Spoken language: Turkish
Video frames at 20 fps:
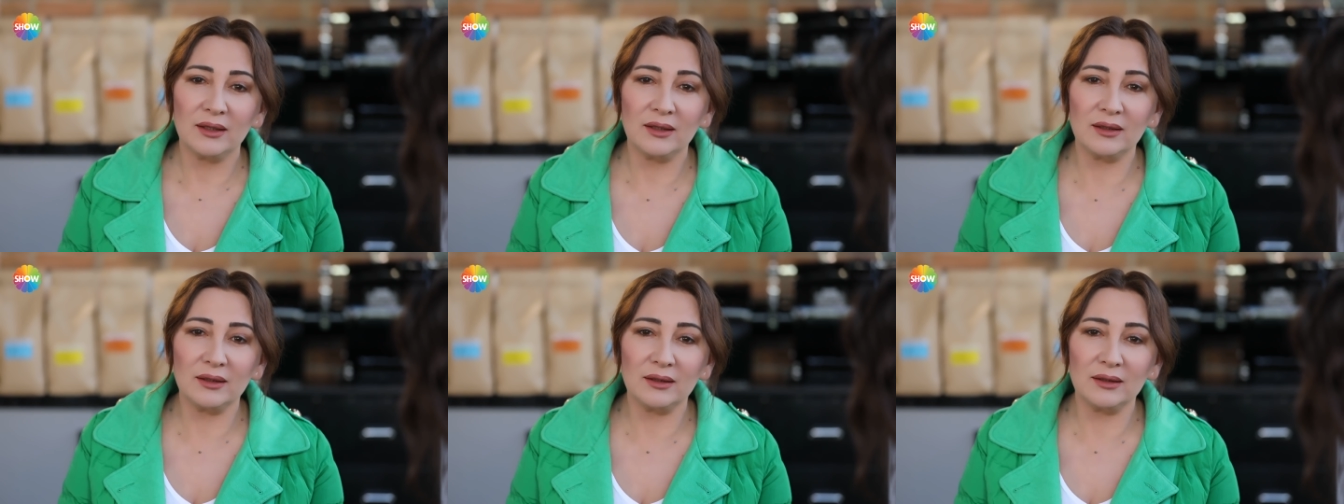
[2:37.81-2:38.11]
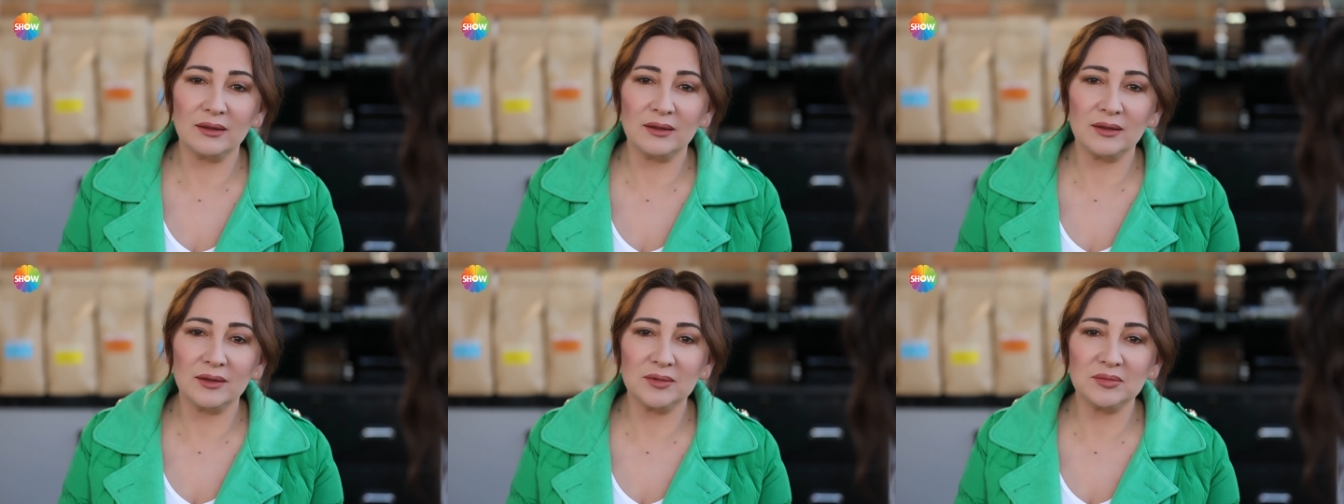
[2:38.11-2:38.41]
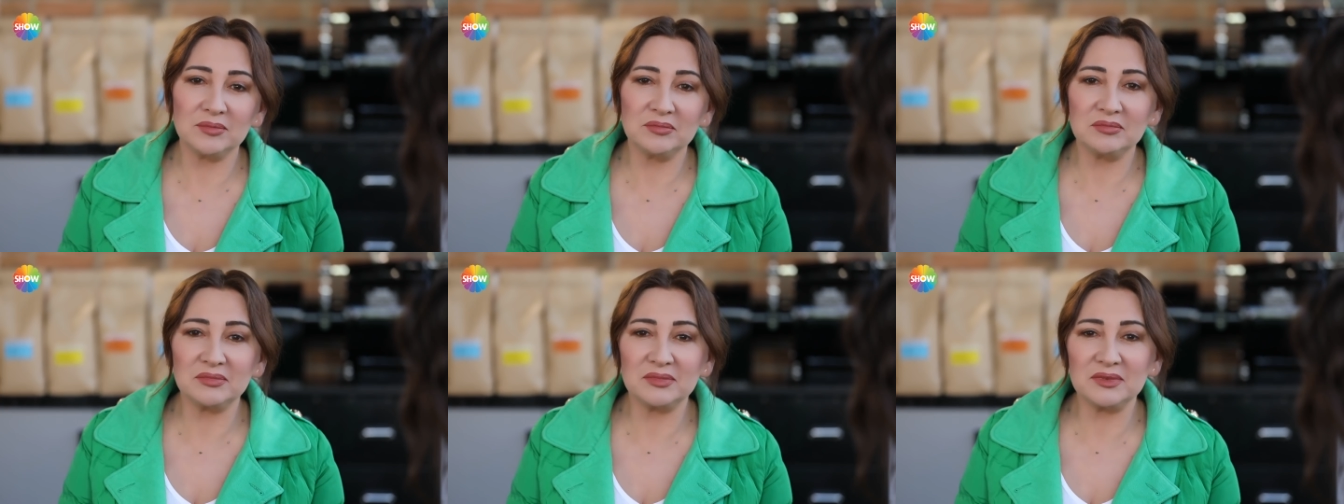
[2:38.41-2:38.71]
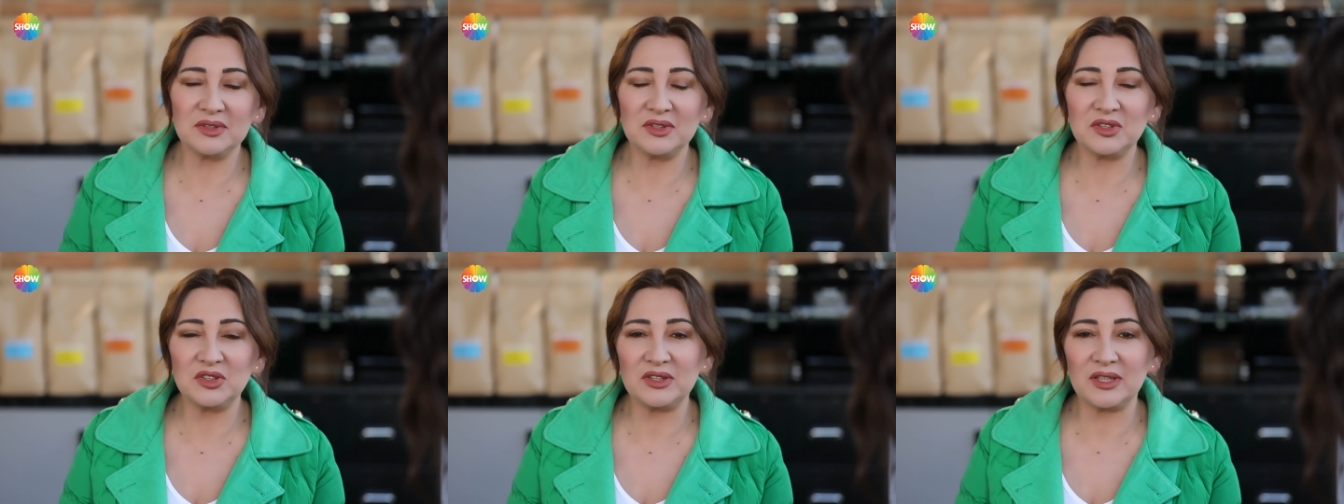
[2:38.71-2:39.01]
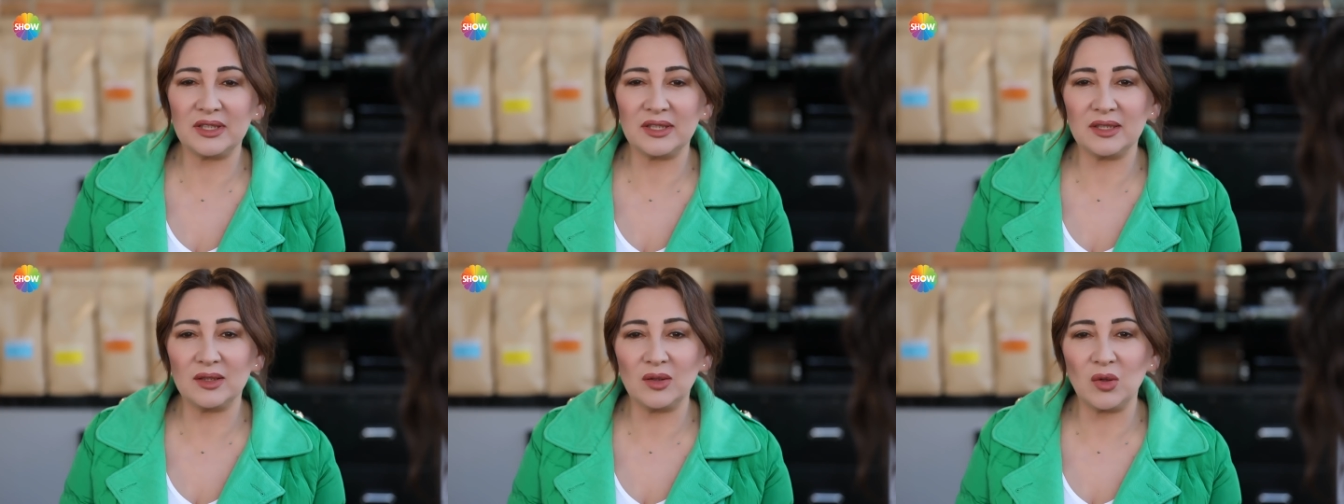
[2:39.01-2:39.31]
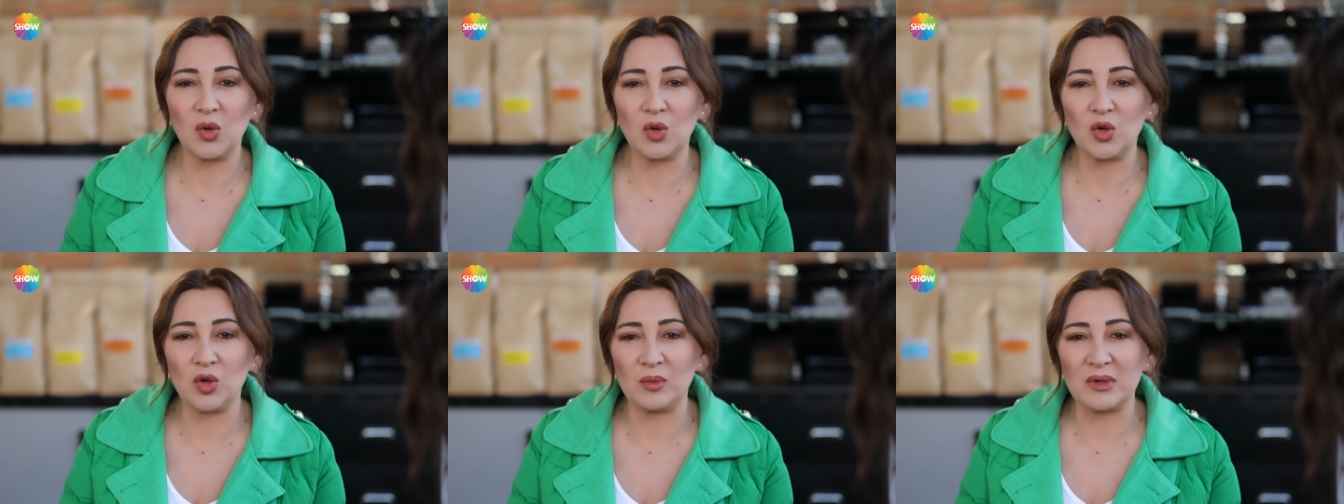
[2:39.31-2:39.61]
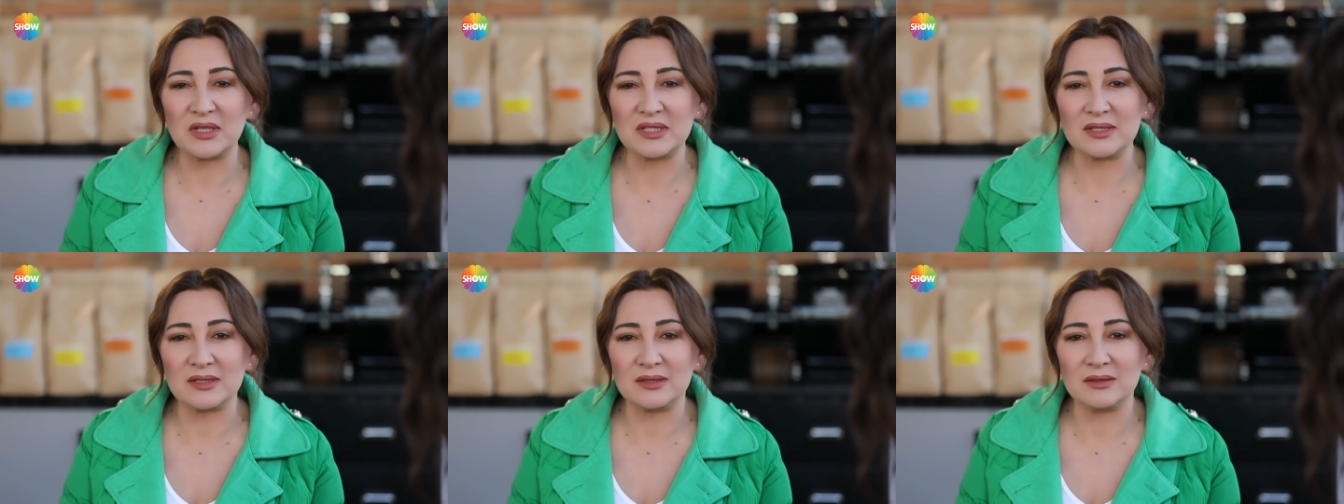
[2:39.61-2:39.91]
Ee, işte
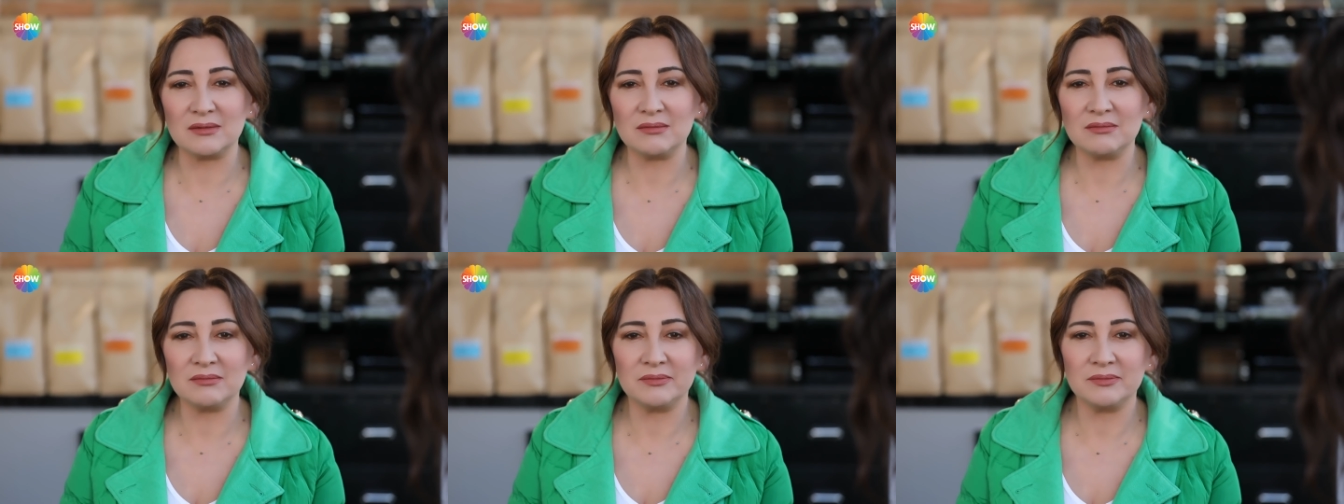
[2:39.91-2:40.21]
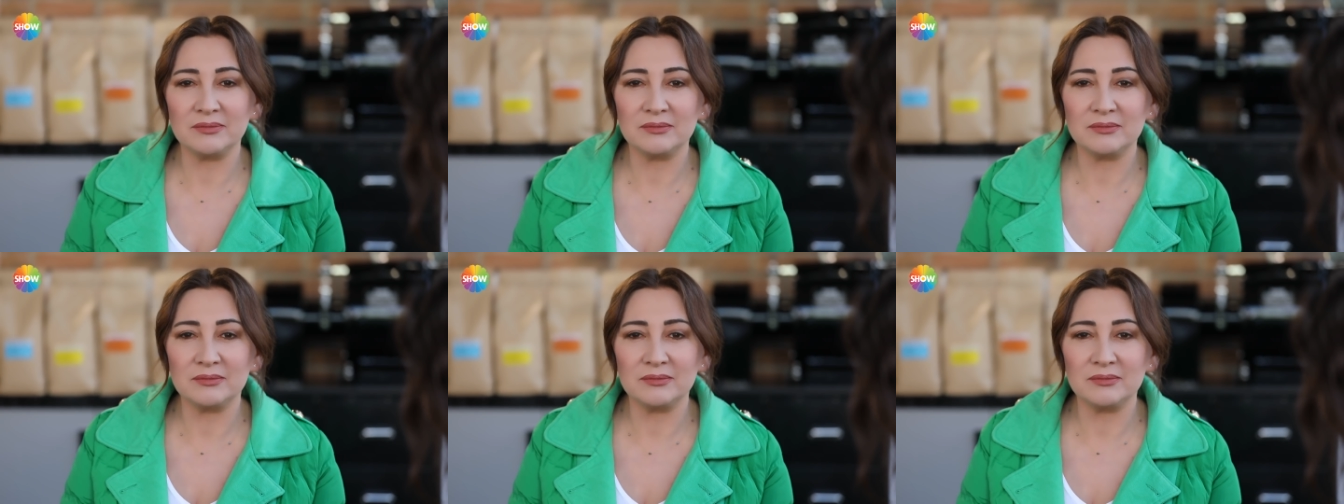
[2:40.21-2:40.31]
okumasın.